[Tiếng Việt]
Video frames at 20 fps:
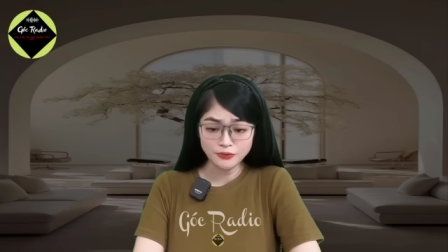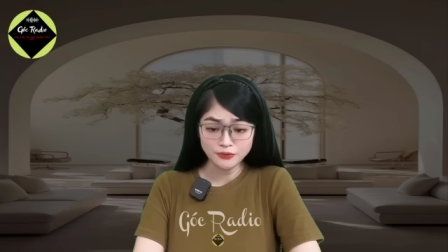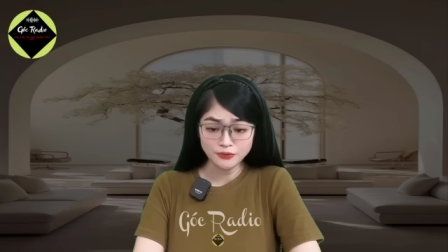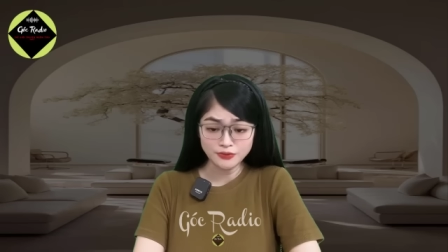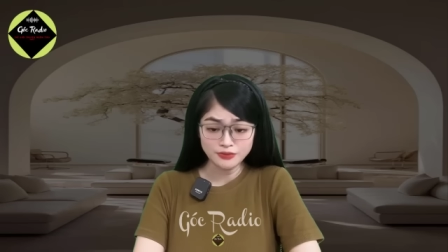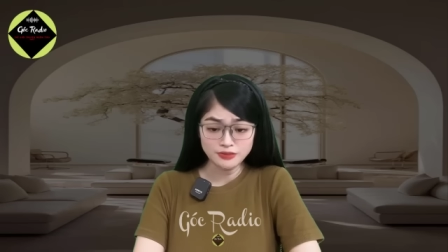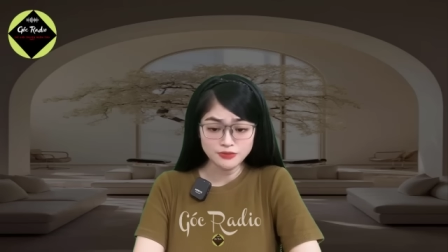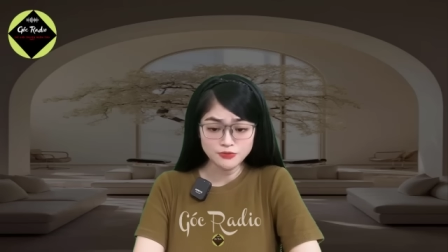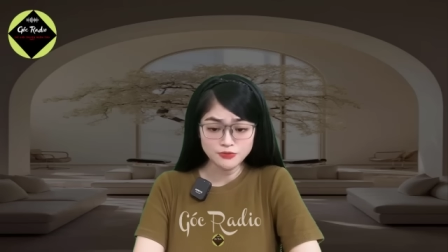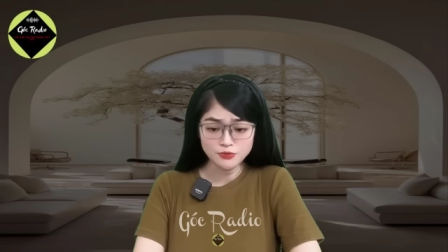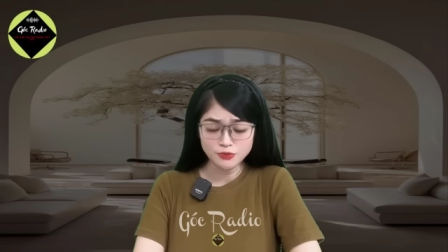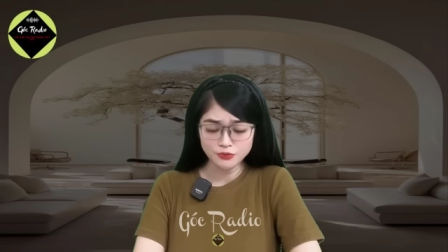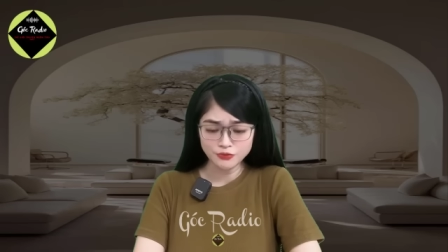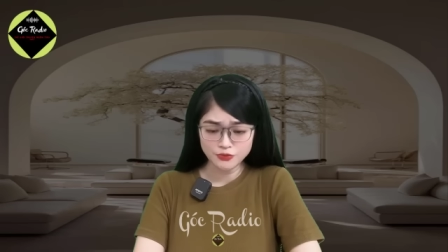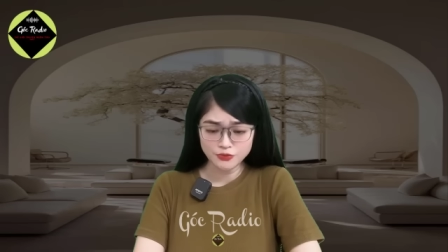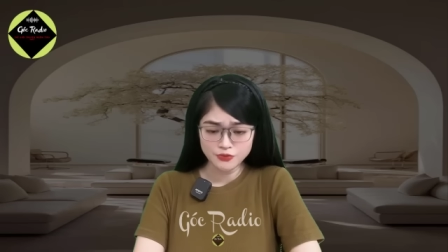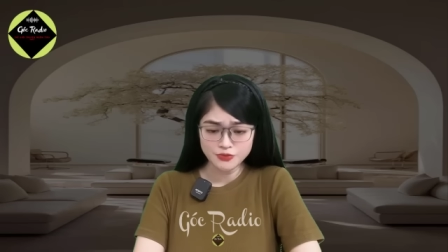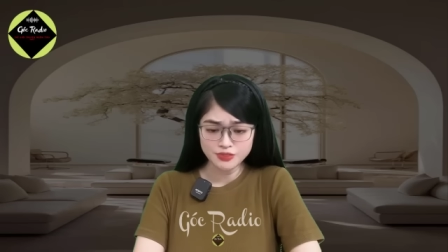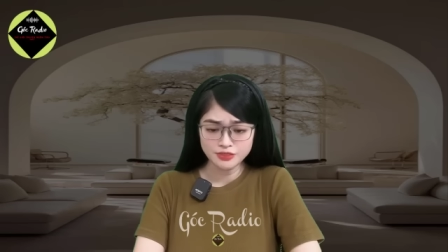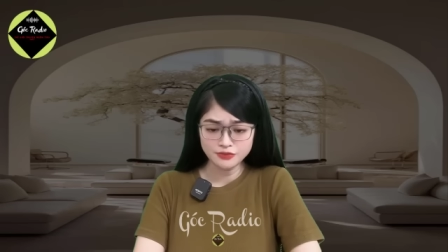Hôn ước
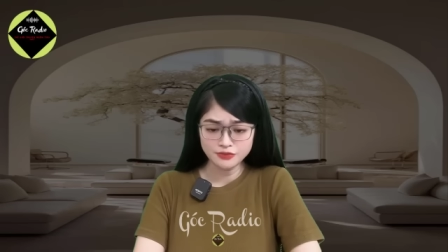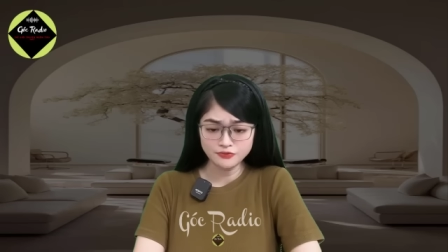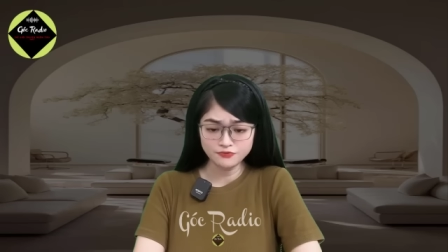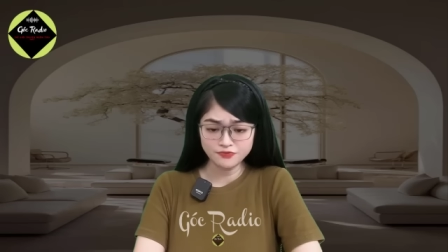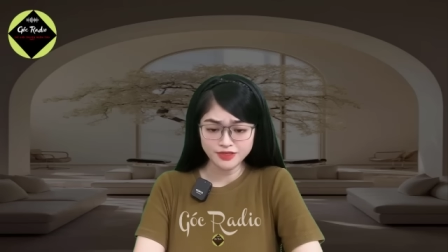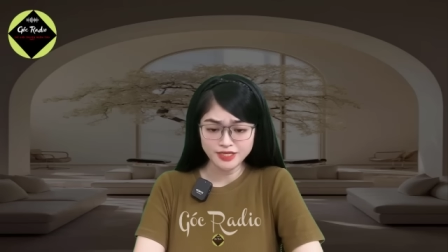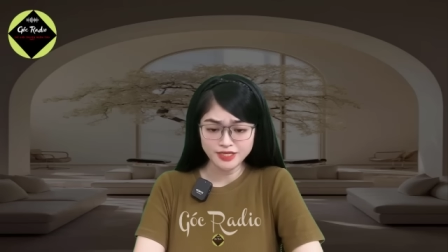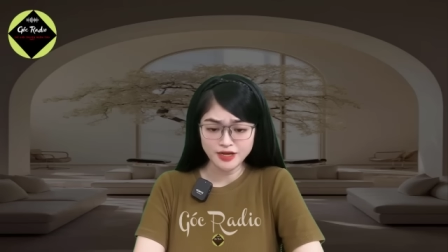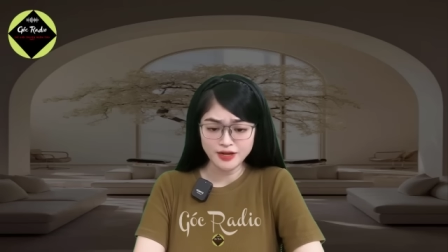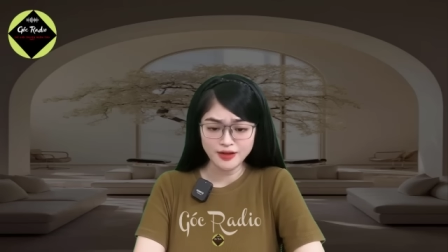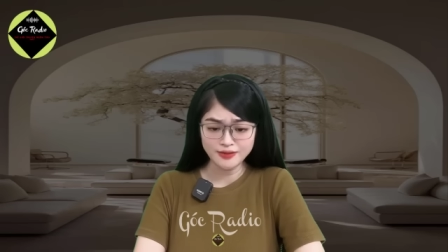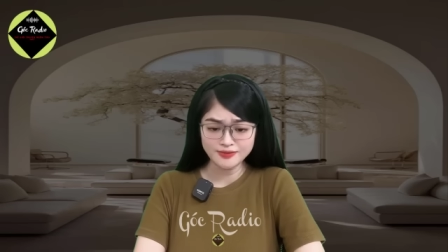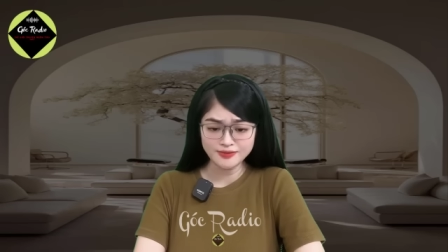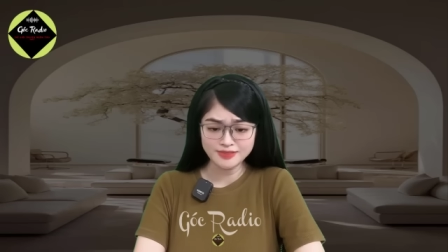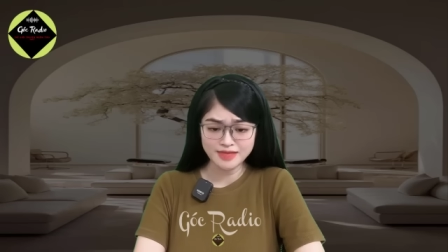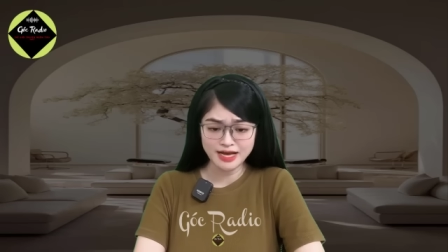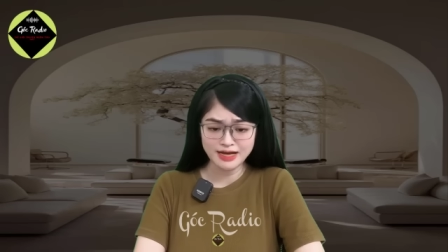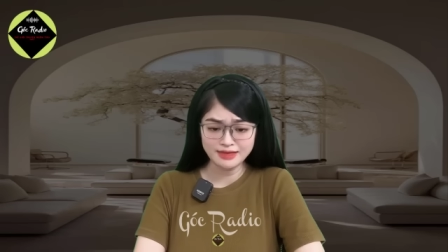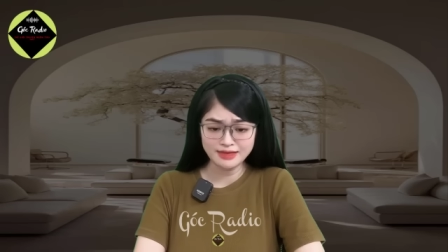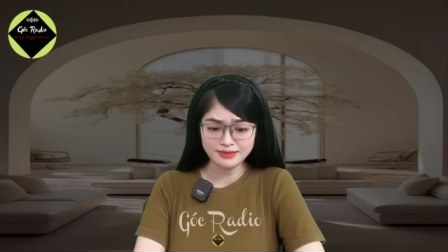của tôi và nhà
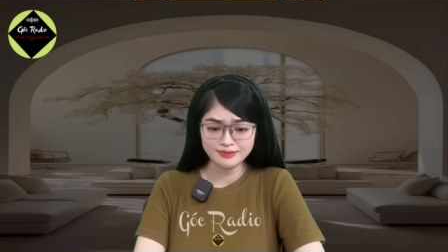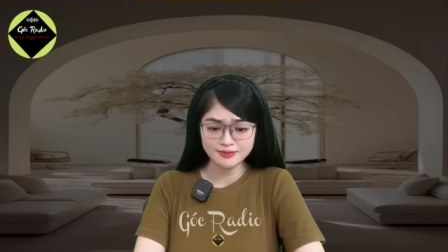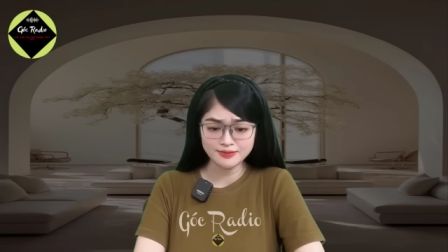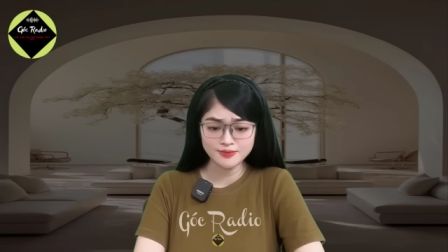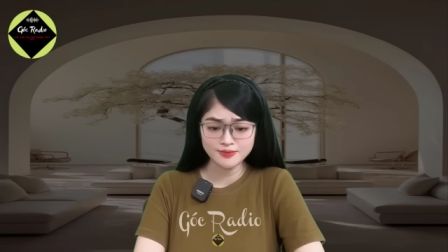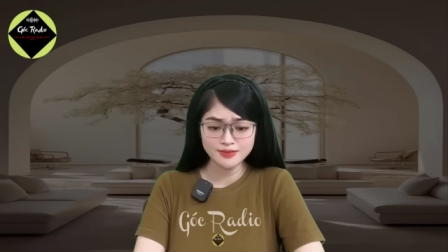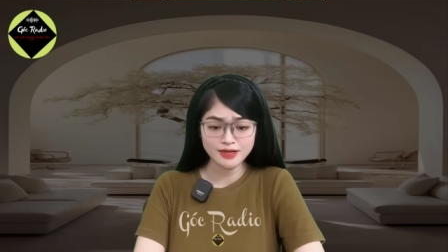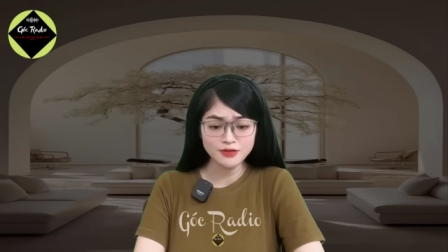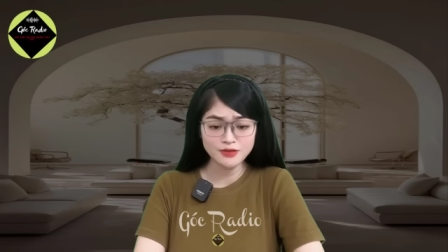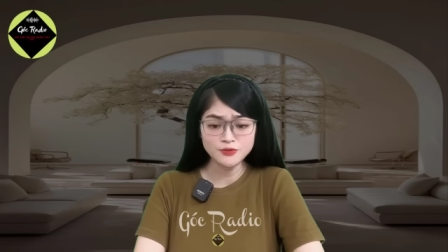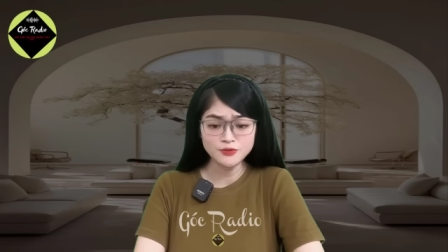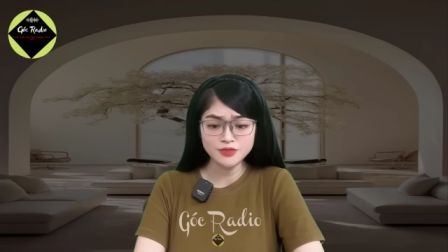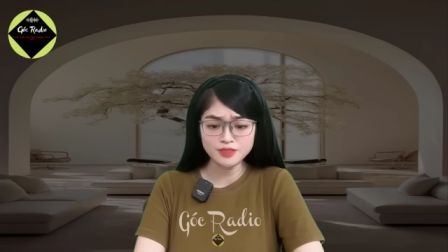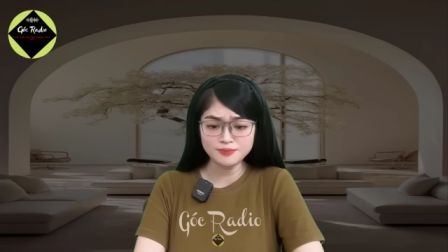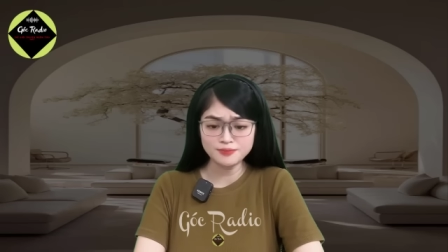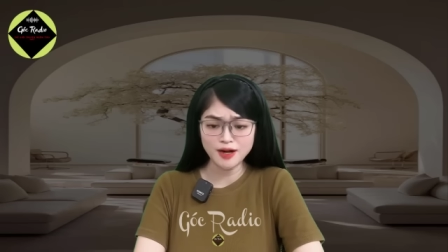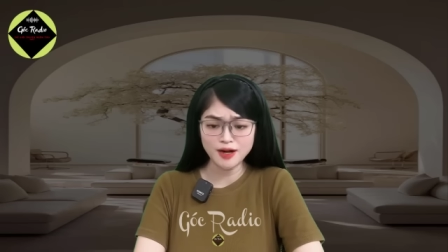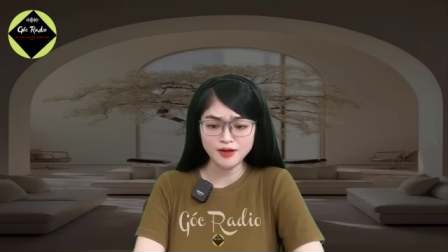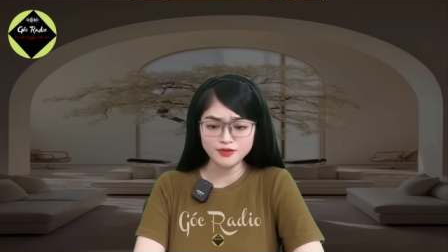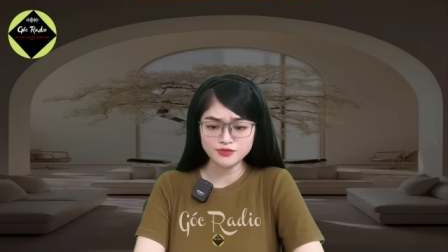họ Giang đã
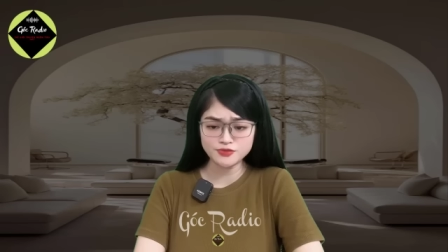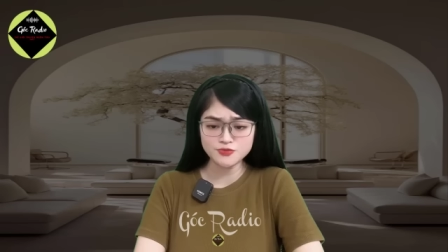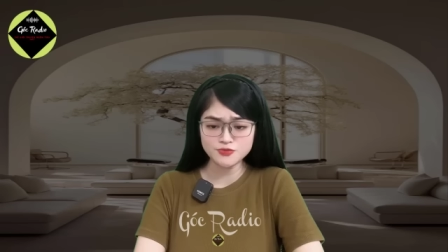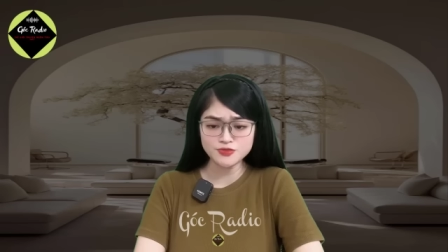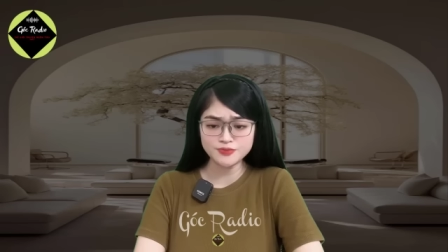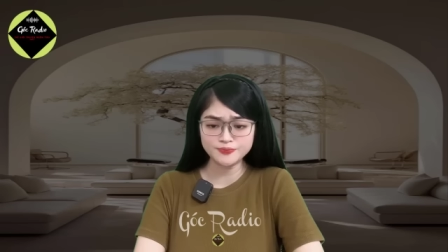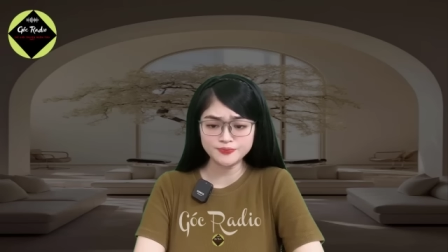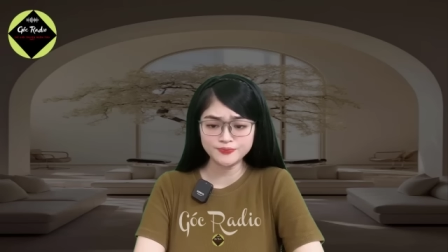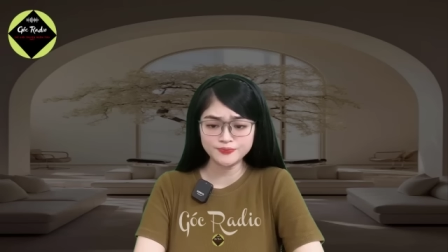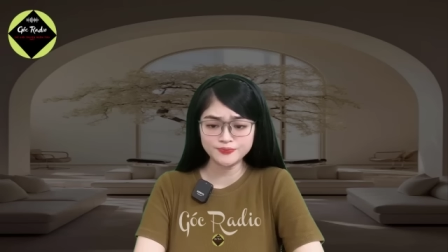hủy bỏ rồi.